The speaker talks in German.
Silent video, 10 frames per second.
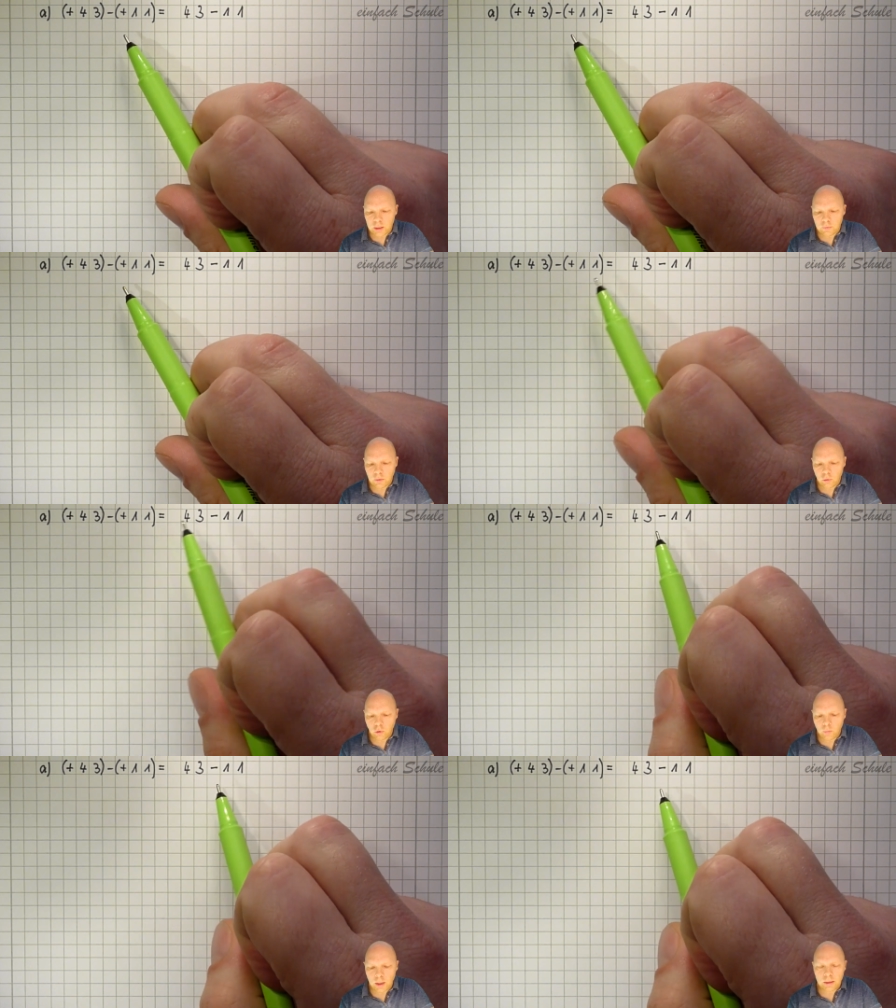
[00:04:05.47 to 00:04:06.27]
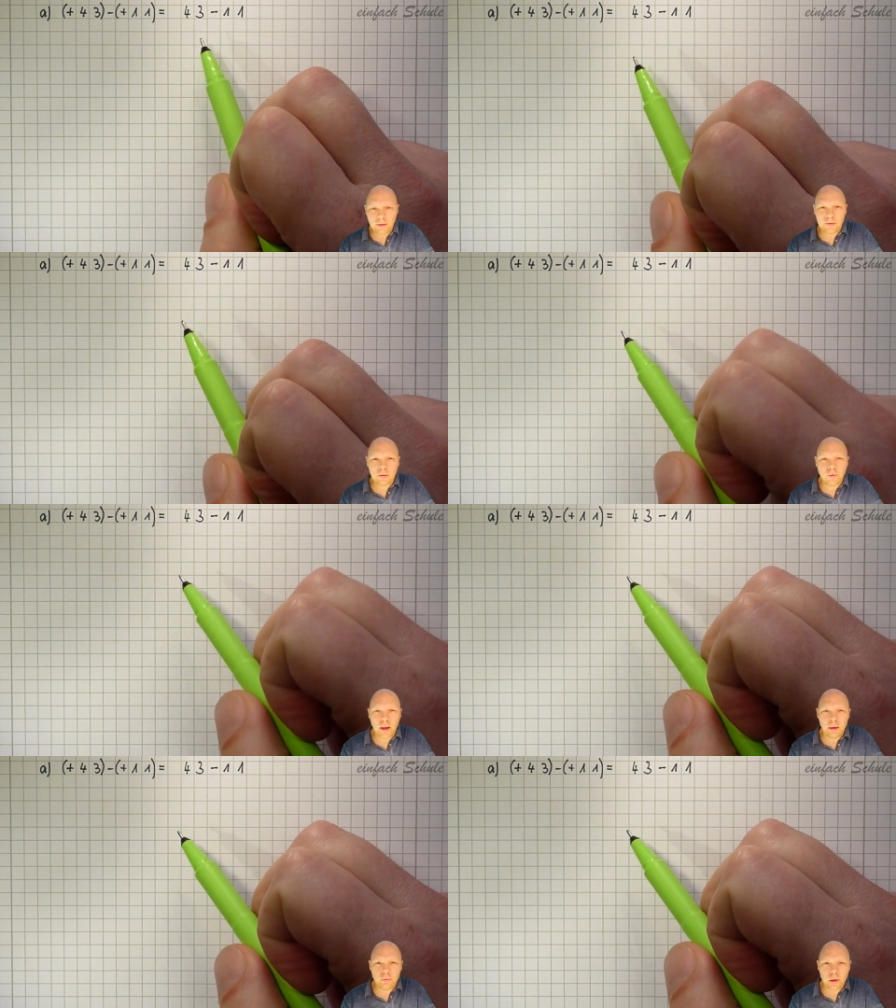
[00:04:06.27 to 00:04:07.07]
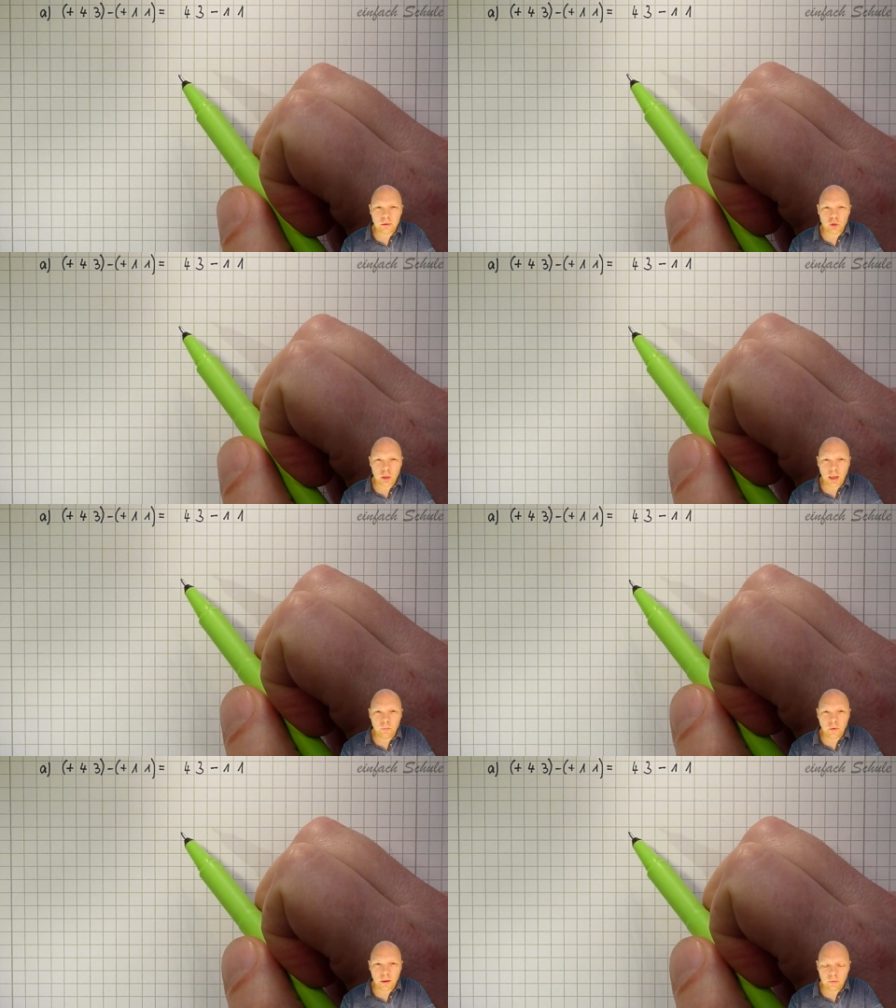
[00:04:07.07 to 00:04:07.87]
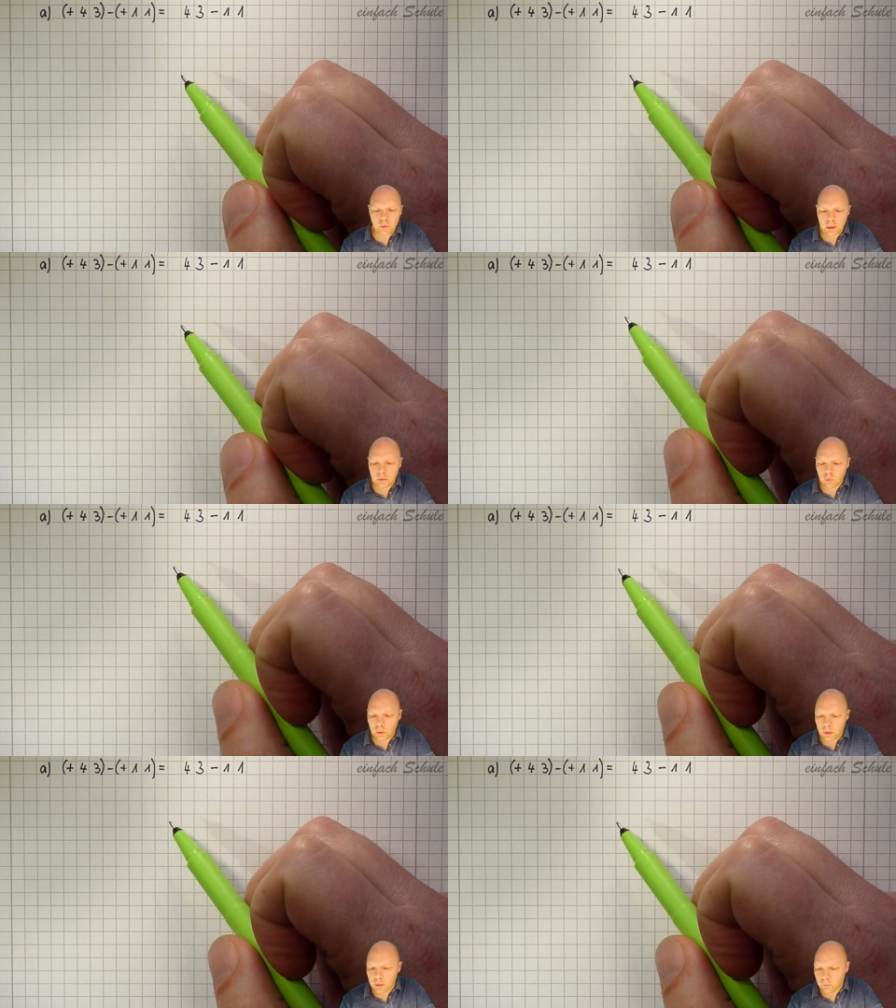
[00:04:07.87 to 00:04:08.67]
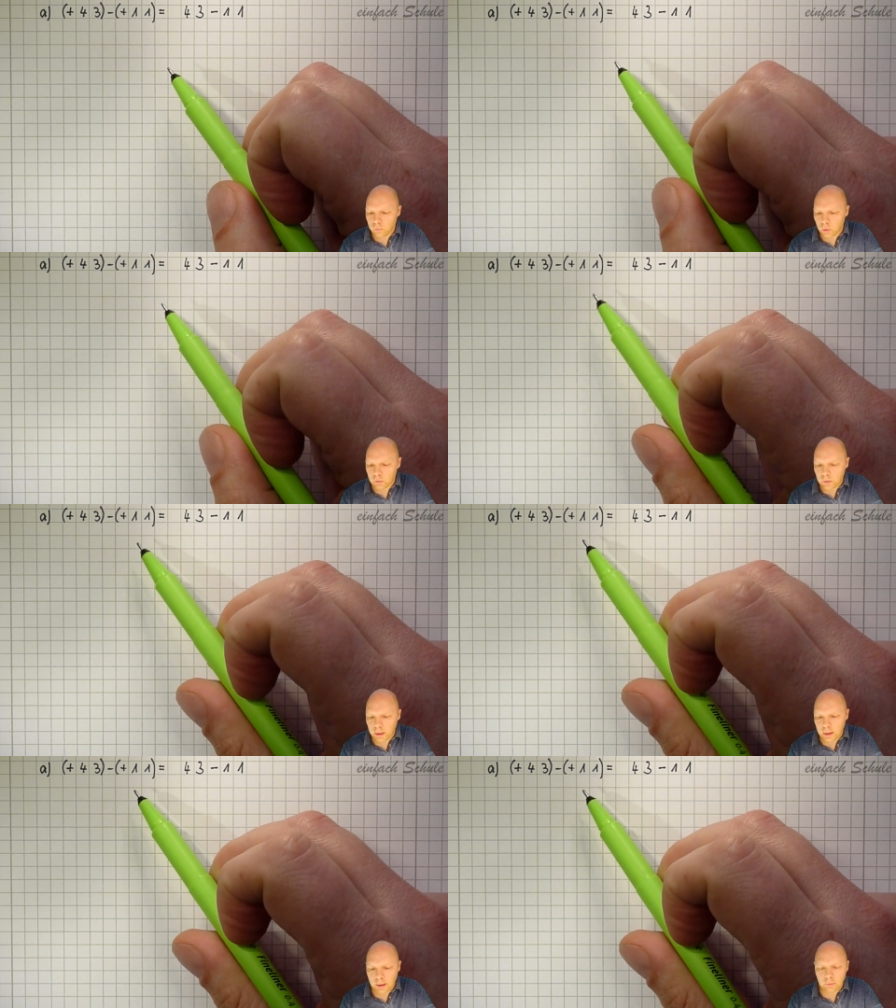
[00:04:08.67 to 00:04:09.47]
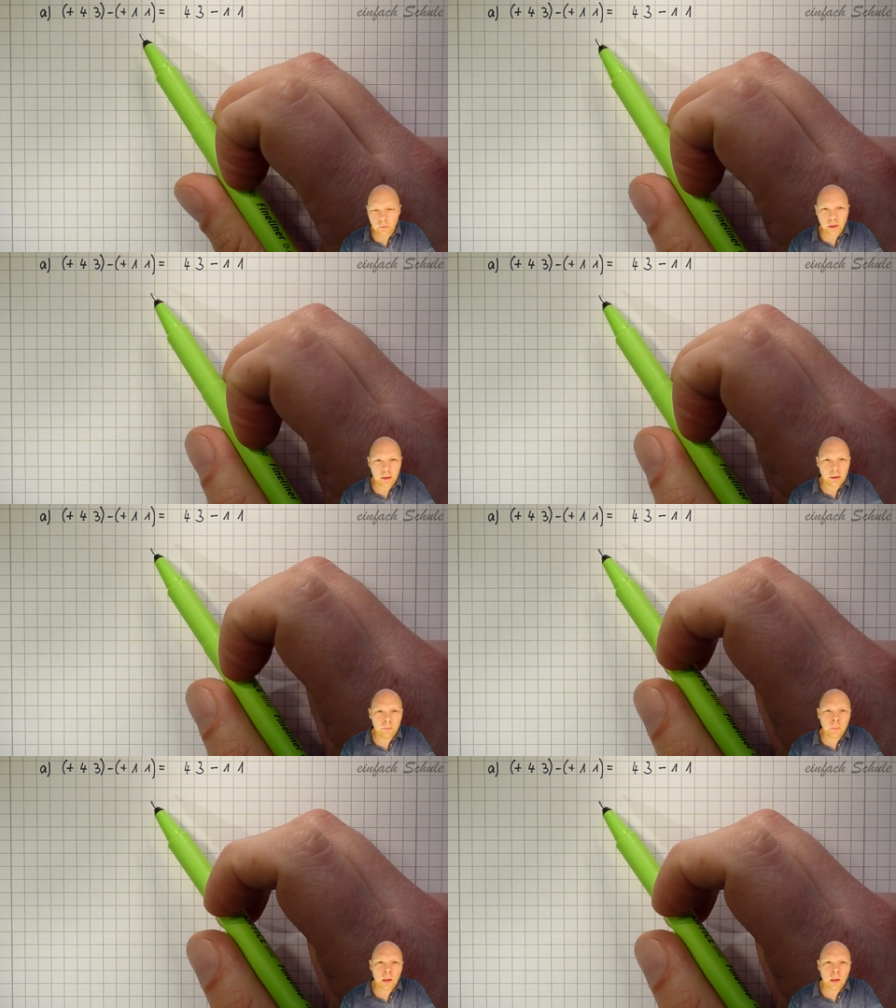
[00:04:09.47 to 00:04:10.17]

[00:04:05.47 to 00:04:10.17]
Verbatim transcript: man jetzt auch nochmal, dass die vereinfachte Schreibweise wirklich deutliche Vorteile hat, weil